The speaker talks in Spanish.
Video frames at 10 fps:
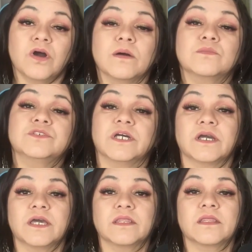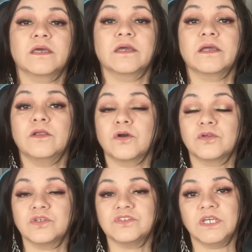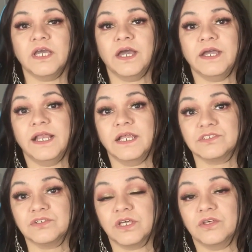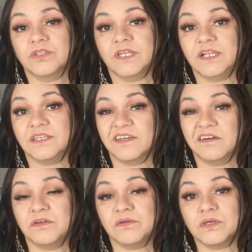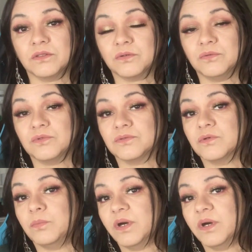a mucha gente que lo conocía en la zona donde él estaba viviendo junto a sus